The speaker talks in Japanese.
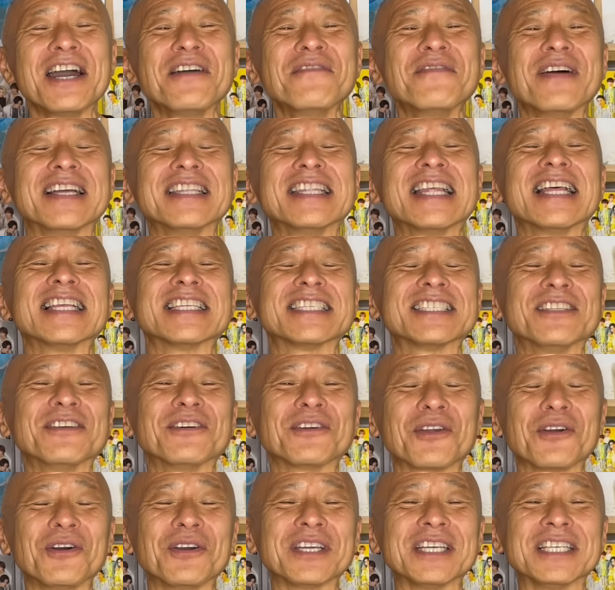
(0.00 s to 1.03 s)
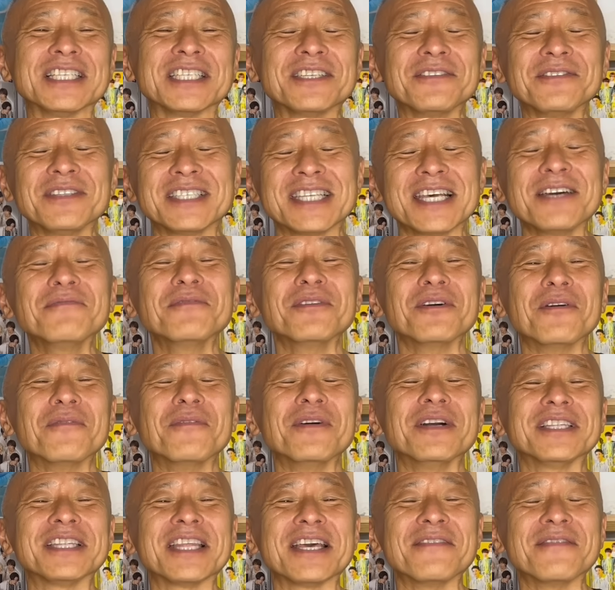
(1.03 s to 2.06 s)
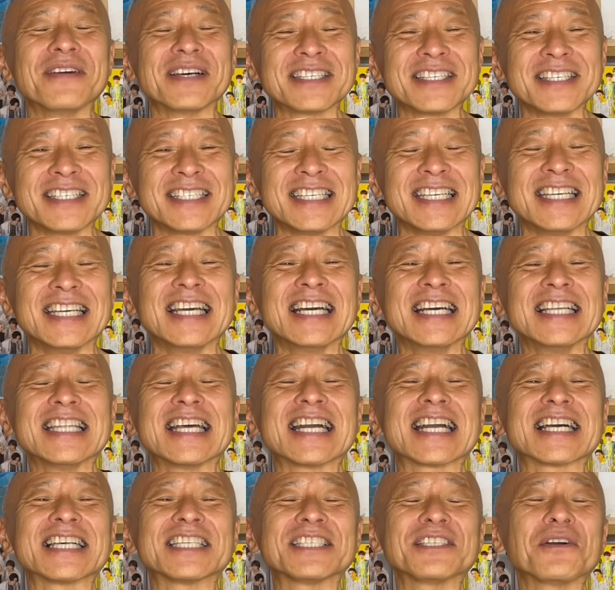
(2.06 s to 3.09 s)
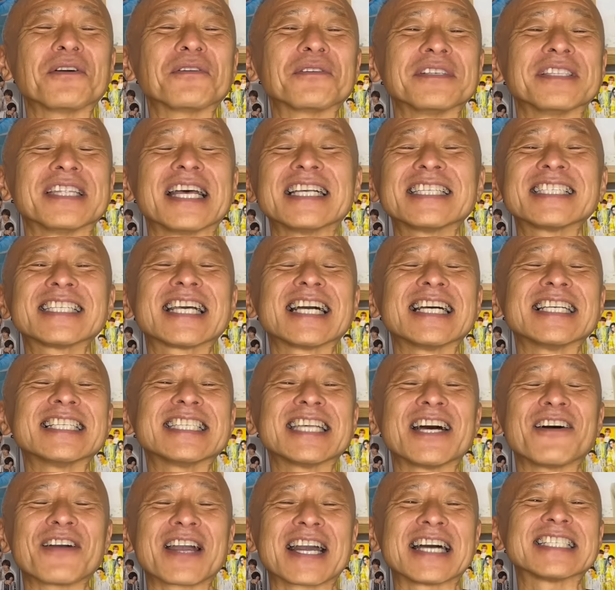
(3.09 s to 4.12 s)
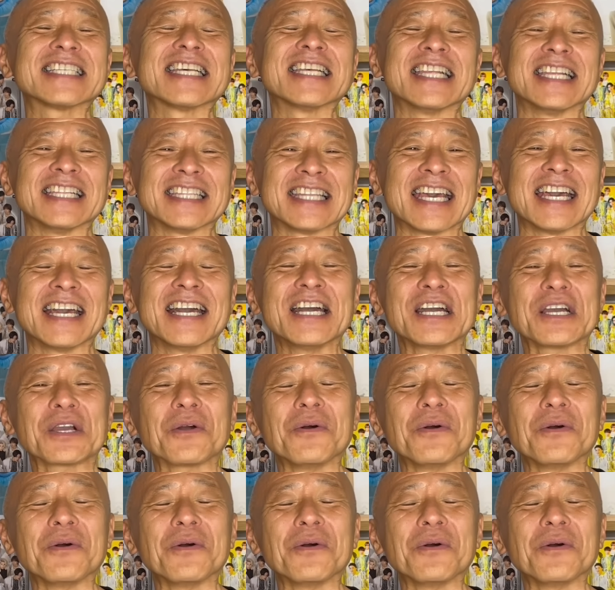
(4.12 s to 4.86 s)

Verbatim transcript: まあ、夏の競技全部覚えていますし、なんかすごく懐かしさを重ねて、